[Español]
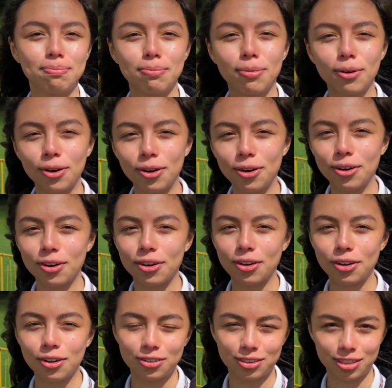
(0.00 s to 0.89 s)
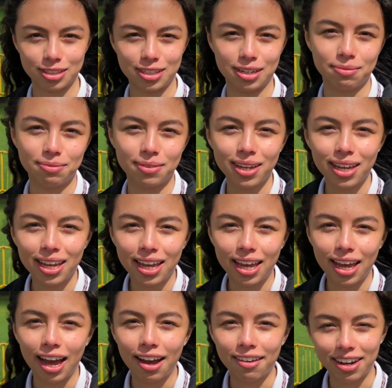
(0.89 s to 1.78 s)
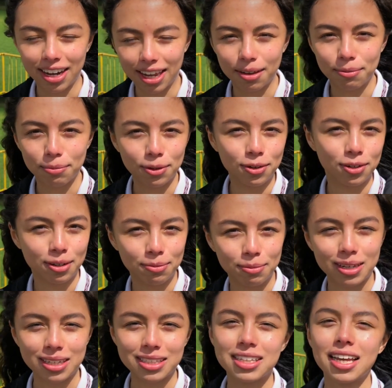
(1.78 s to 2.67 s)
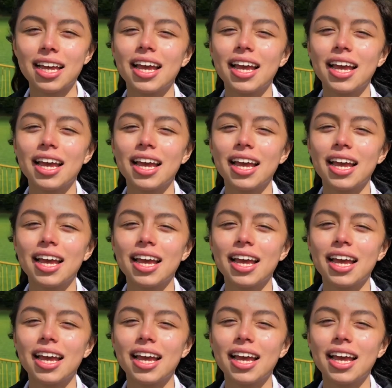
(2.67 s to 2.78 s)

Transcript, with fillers: por 11 avalada por max.